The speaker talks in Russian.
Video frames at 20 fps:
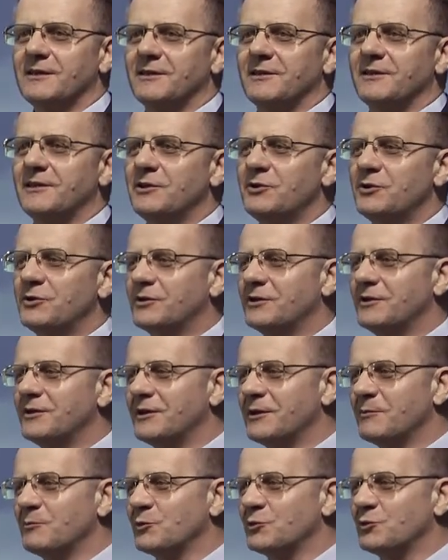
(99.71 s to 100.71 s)
не даете
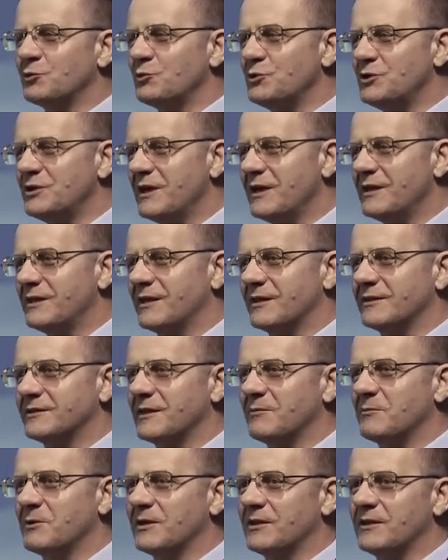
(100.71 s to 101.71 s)
никому скучать, а
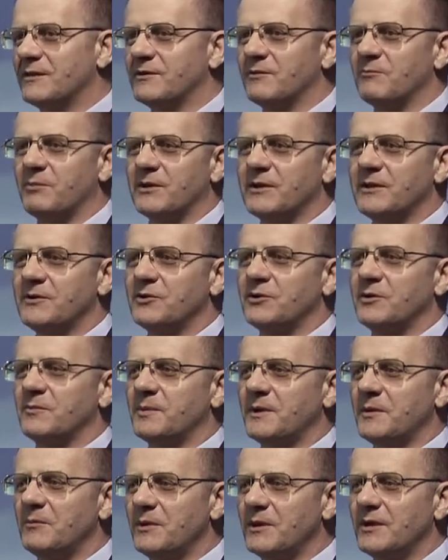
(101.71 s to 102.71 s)
самое главное, подаете
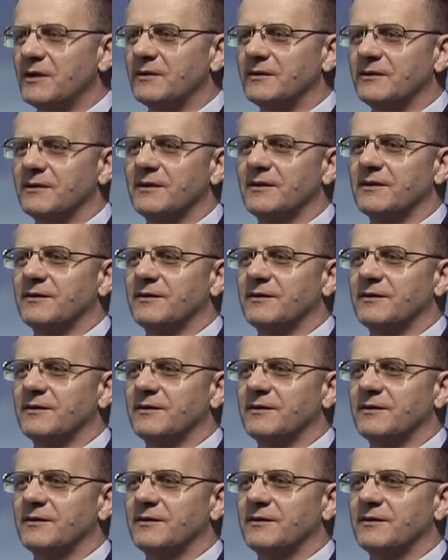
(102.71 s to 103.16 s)
пример